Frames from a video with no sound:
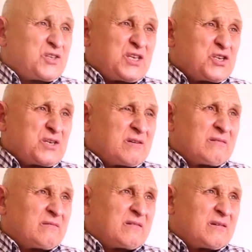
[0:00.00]
السجن
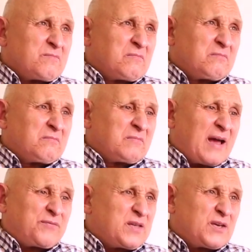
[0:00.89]

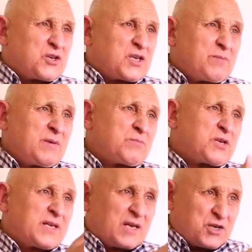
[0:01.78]
عرفتي ديك الشيء من
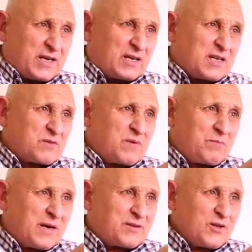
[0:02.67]
مشينا رجعنا لطازمان
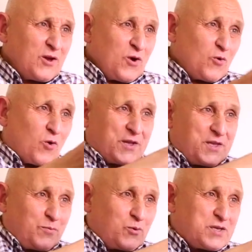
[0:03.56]
مارس
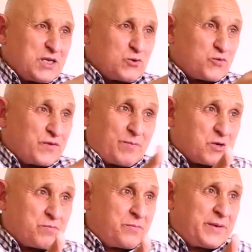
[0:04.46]
وهدموا السجن شفنا
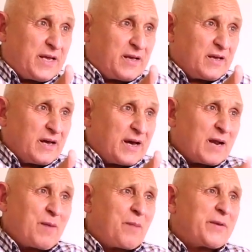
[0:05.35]
باش مبني
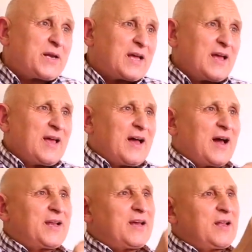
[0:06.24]
راه ما عمري
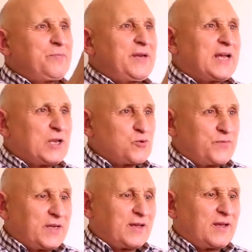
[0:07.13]
انا البني
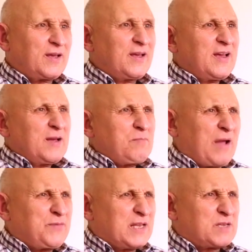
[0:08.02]
كنشوف ديك ما
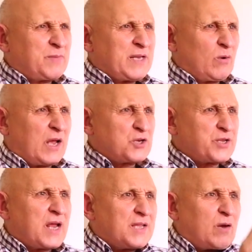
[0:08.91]
عرف ديال 8 ولا
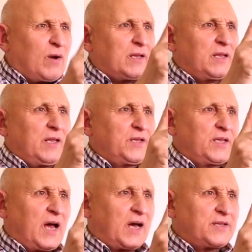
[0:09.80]
10 هذا واحد
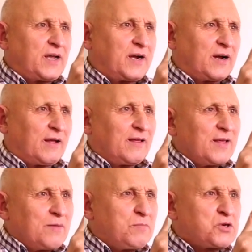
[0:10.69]
الحديد عقد هكا
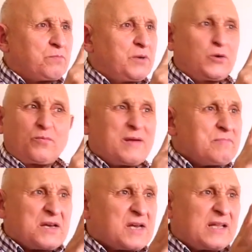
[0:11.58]
باش مبينوا
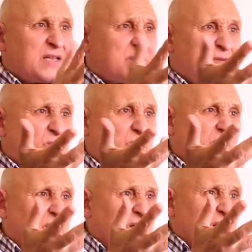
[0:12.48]
باش غادي تسميتو
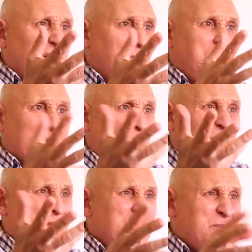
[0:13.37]

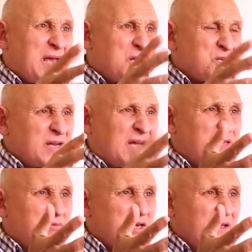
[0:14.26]
بيطون عربي باش
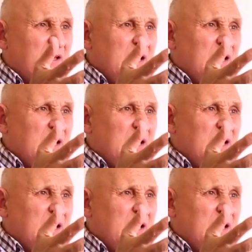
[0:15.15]
غتمشي